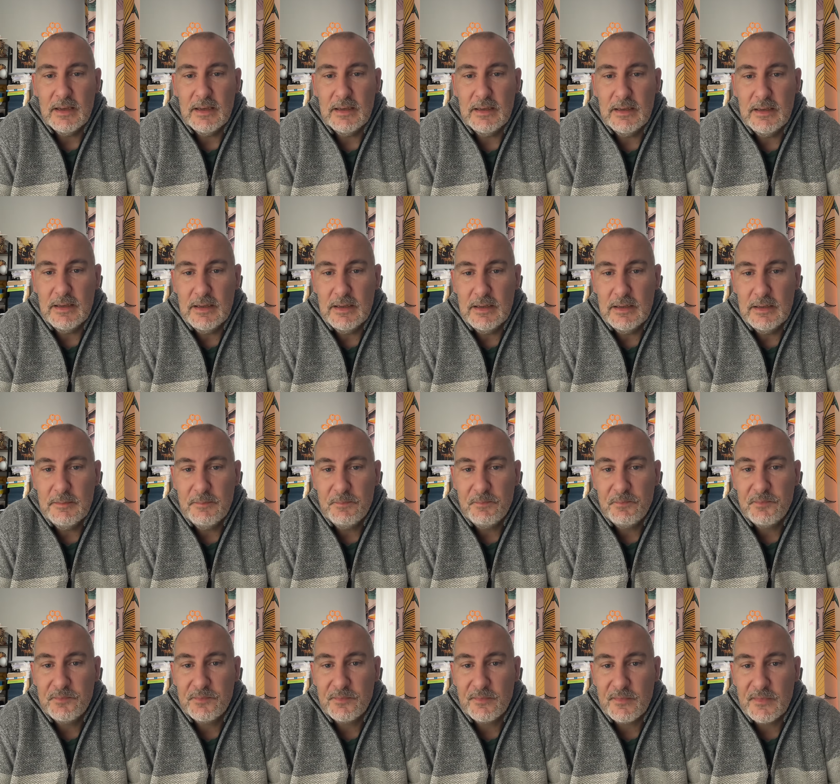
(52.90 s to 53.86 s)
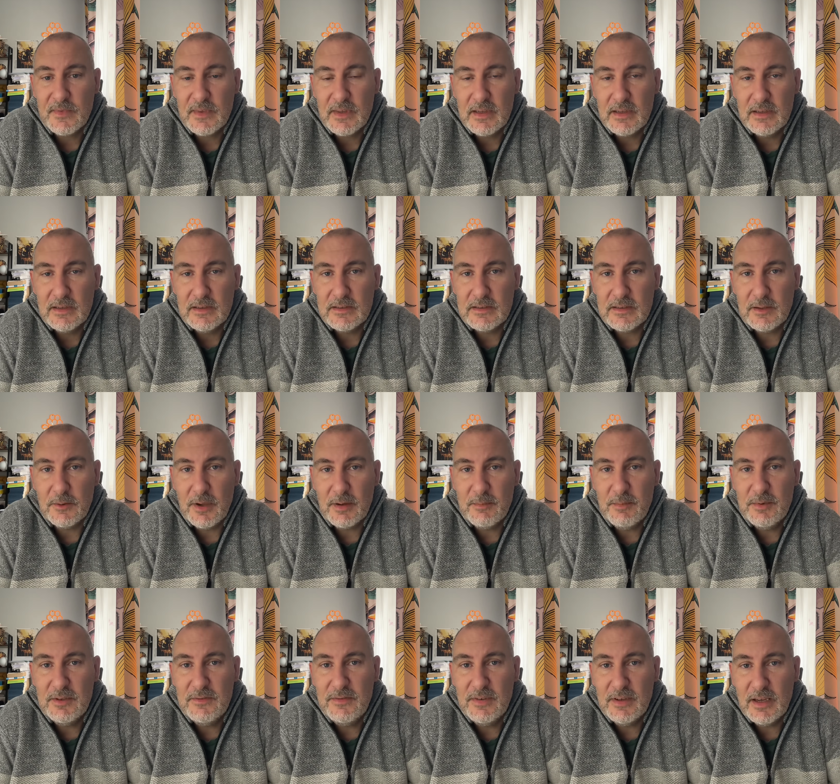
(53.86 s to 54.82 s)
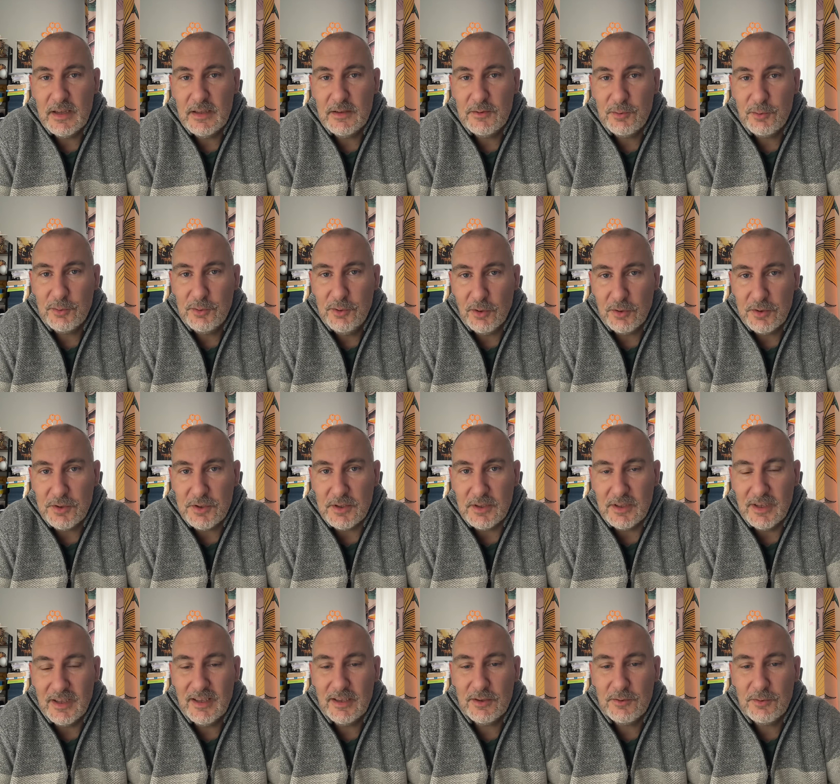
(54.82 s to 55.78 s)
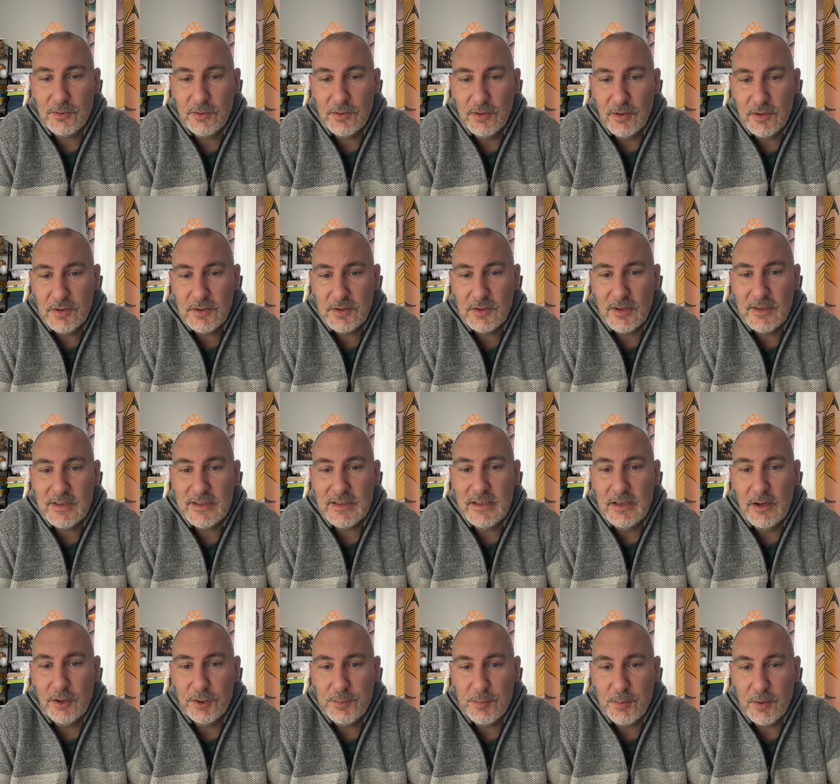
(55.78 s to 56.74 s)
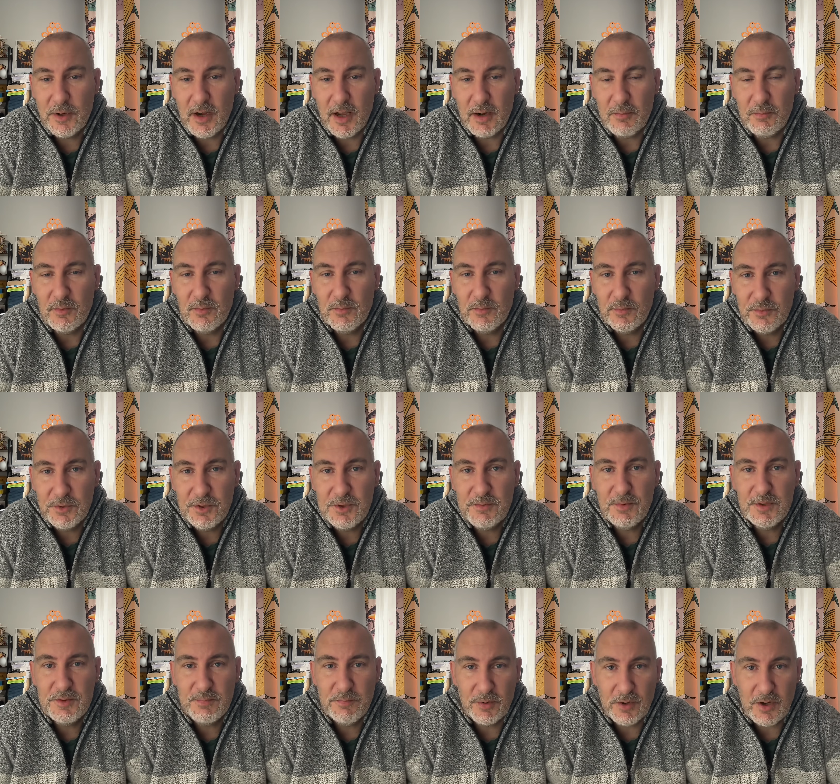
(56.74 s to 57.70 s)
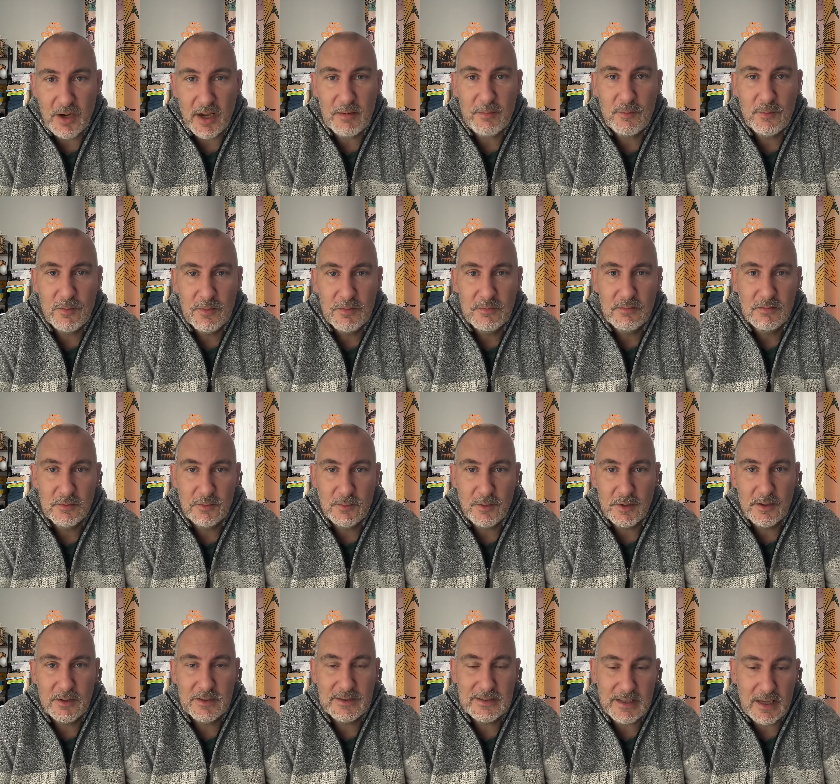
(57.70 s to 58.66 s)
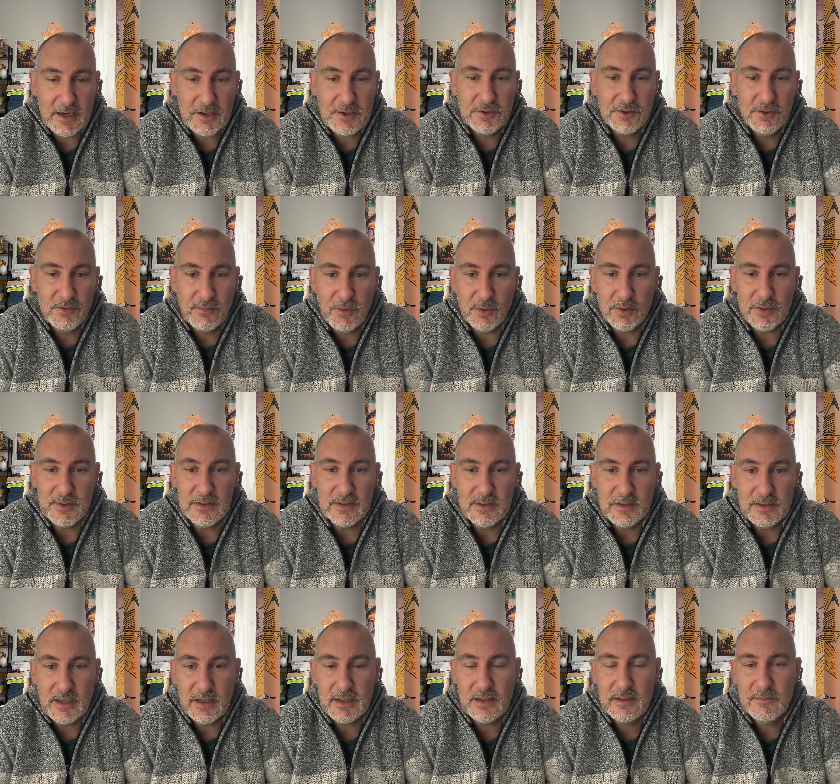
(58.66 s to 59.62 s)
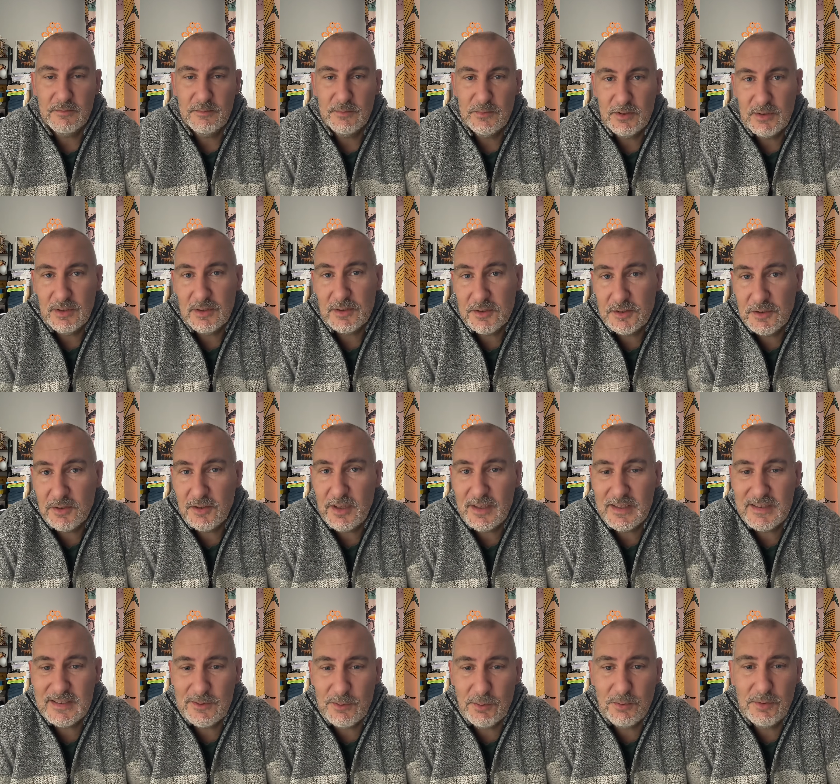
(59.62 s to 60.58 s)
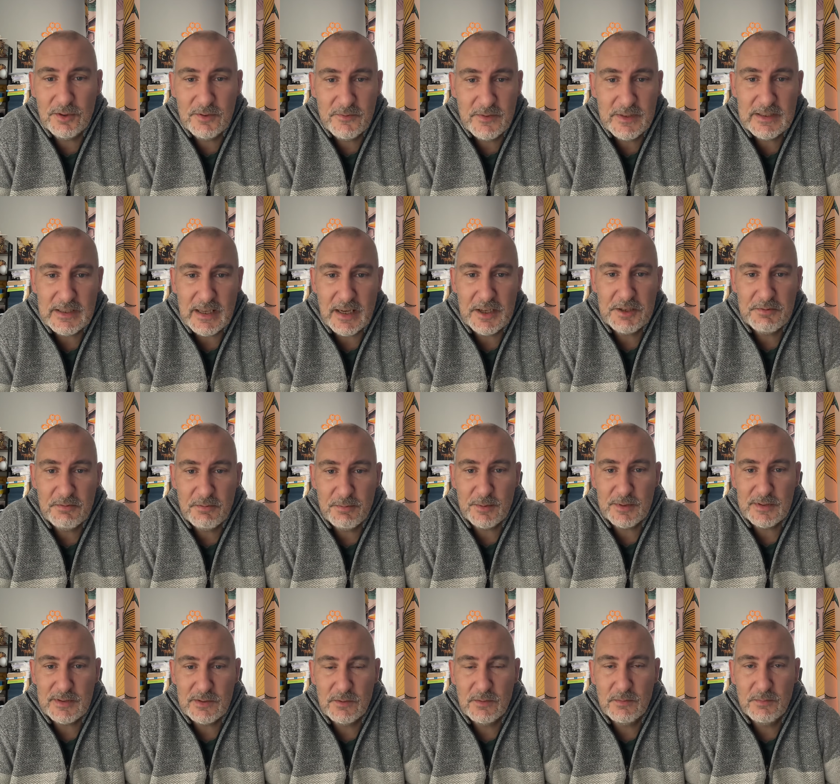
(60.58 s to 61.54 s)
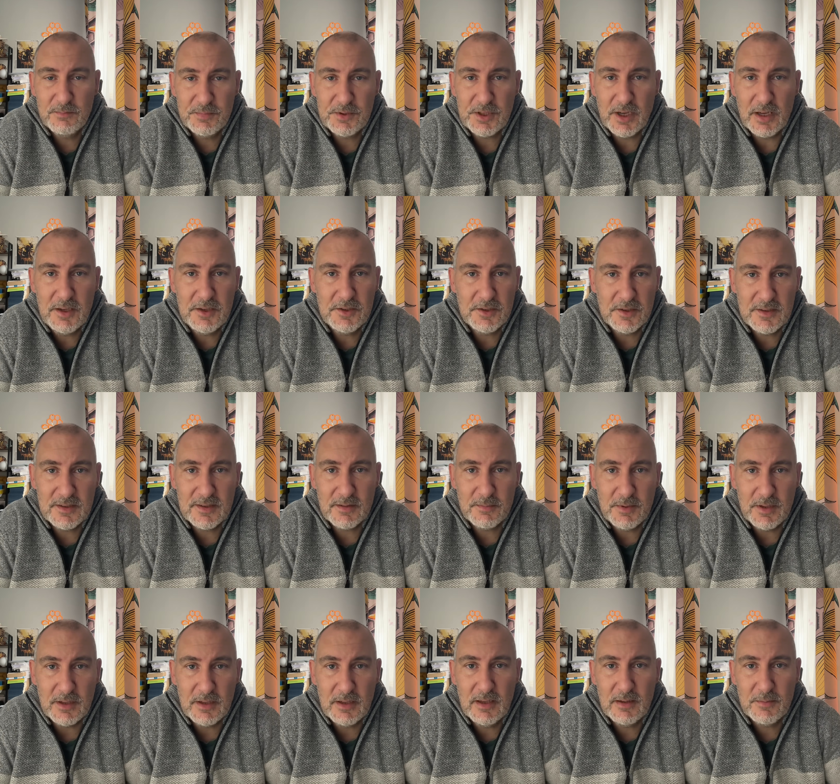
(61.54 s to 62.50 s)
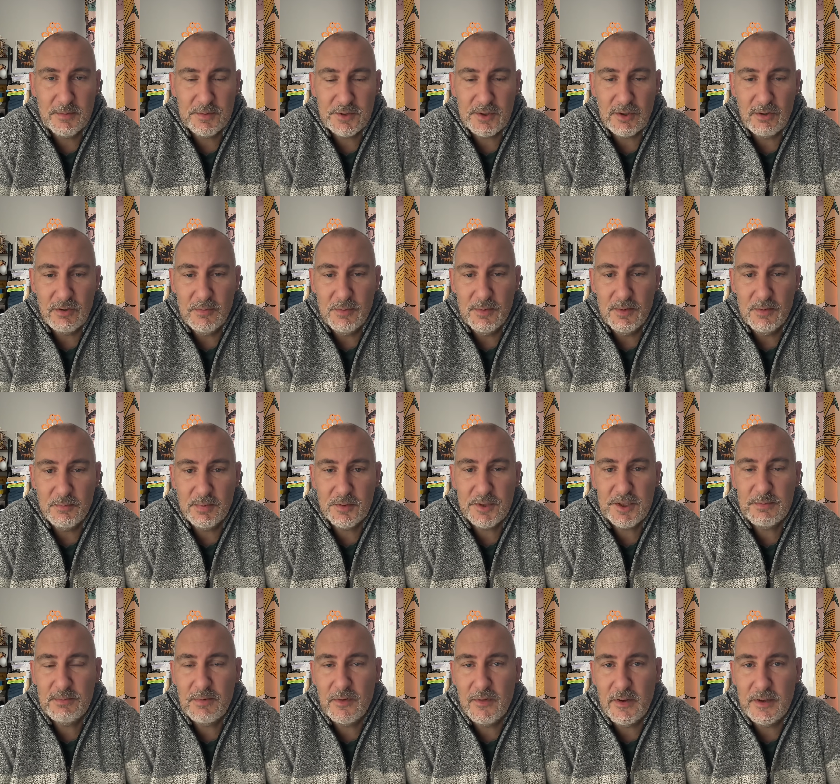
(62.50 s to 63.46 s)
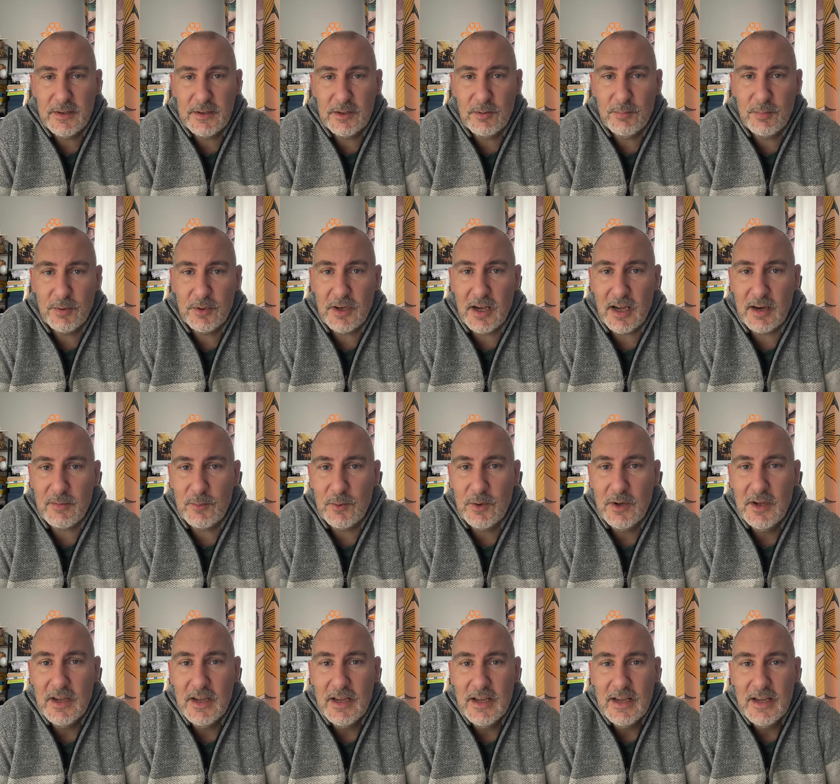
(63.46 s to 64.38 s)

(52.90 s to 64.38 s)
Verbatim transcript: I są jakby dwie trudności. Jedna trudność to jest ilość pokarmu. Musi być pokarmu, którego starczy do wiosny, tak? Znaczy to nie jest trudność, wystarczy po prostu przeliczyć sobie, ile pszczoły będą potrzebowały tego pokarmu.